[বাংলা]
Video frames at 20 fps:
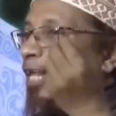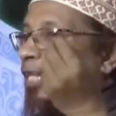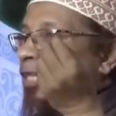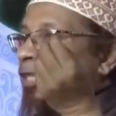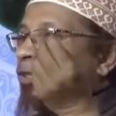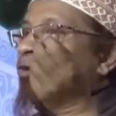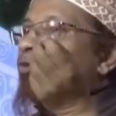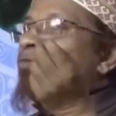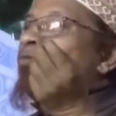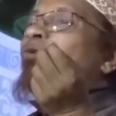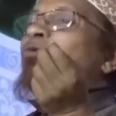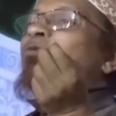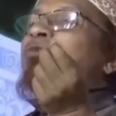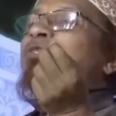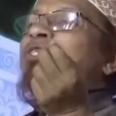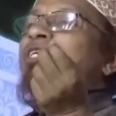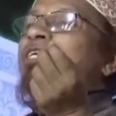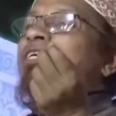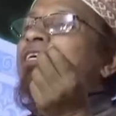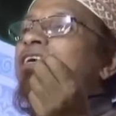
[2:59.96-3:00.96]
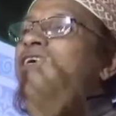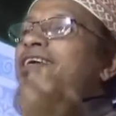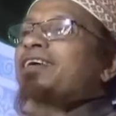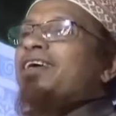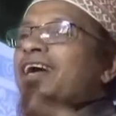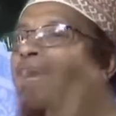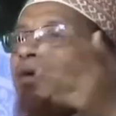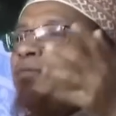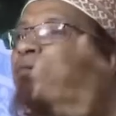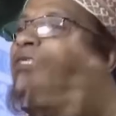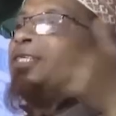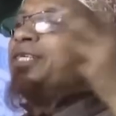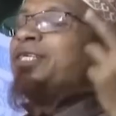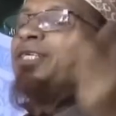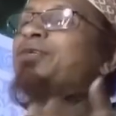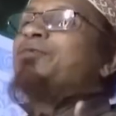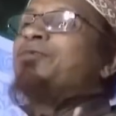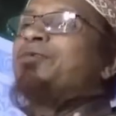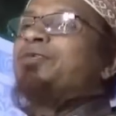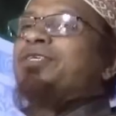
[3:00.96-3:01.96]
আলতো পরশে আমি
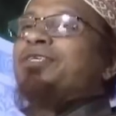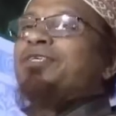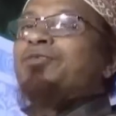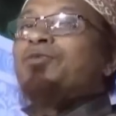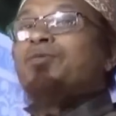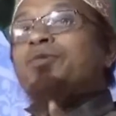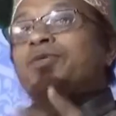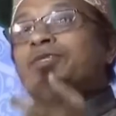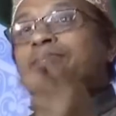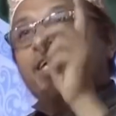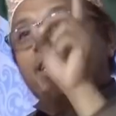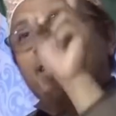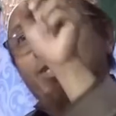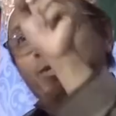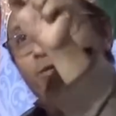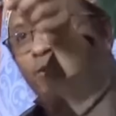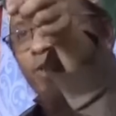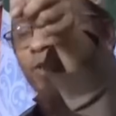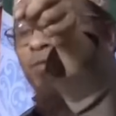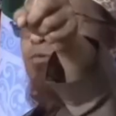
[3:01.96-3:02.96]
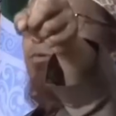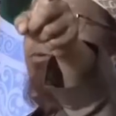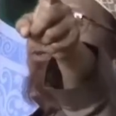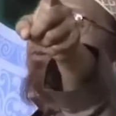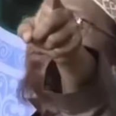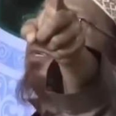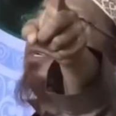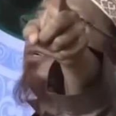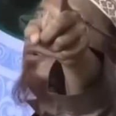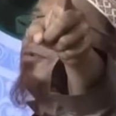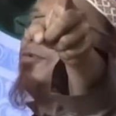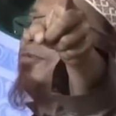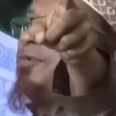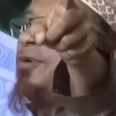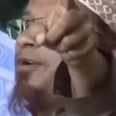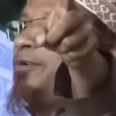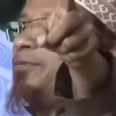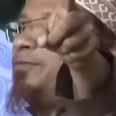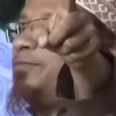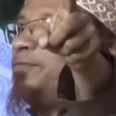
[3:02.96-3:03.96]
জেগে উঠি তুমি দাড়িওয়ালা পুরুষ বিয়ে করবা